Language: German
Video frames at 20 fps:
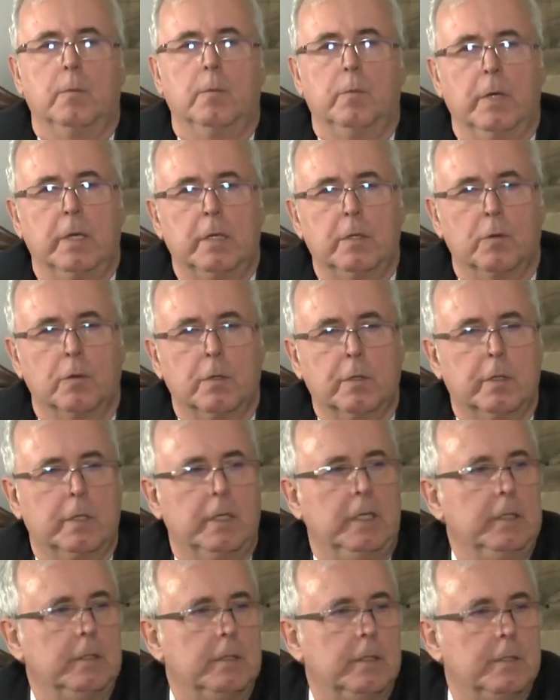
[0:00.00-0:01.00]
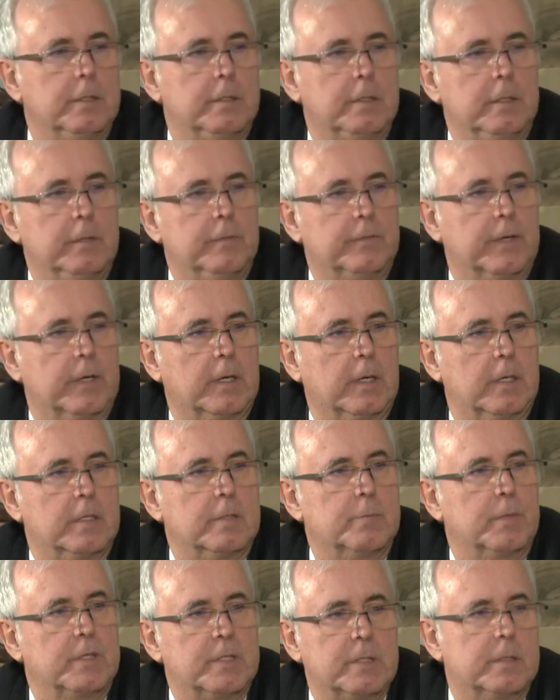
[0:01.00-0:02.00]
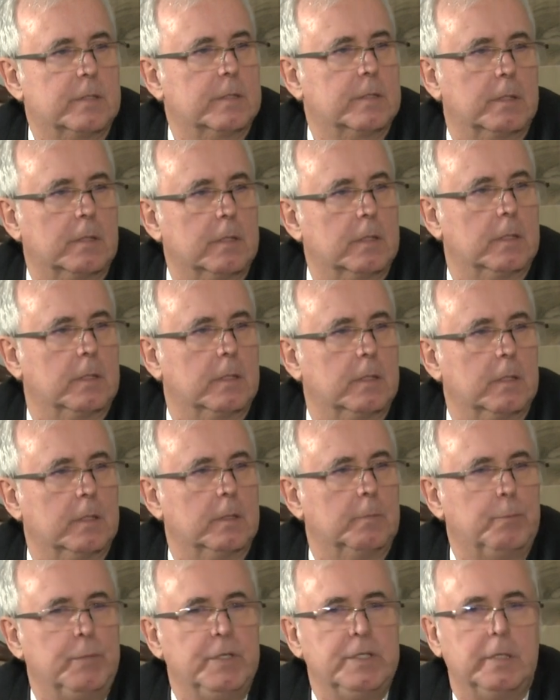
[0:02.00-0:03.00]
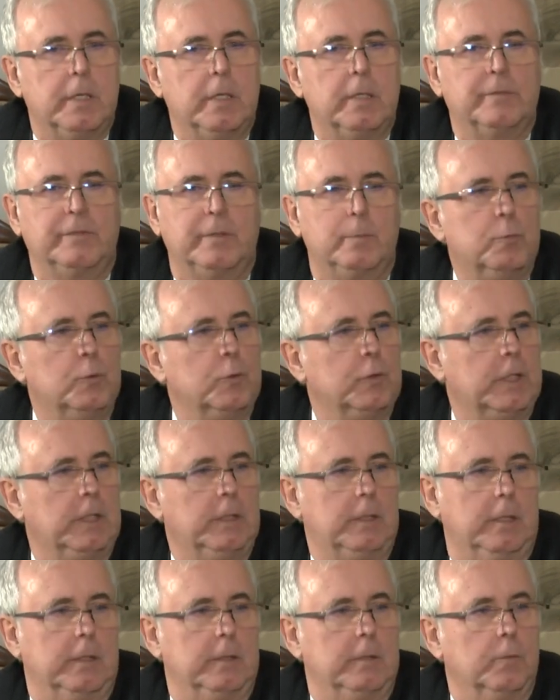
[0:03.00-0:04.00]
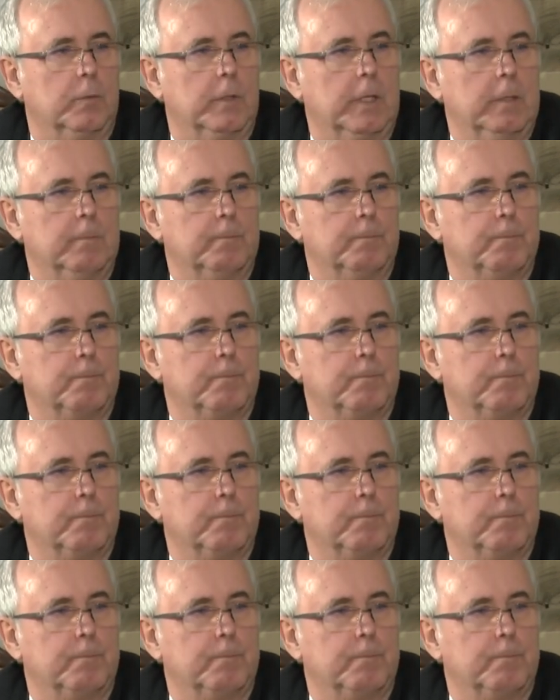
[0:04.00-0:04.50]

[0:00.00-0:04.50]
war doch intensiver, als man es äh, bisher vermutet hat, oder?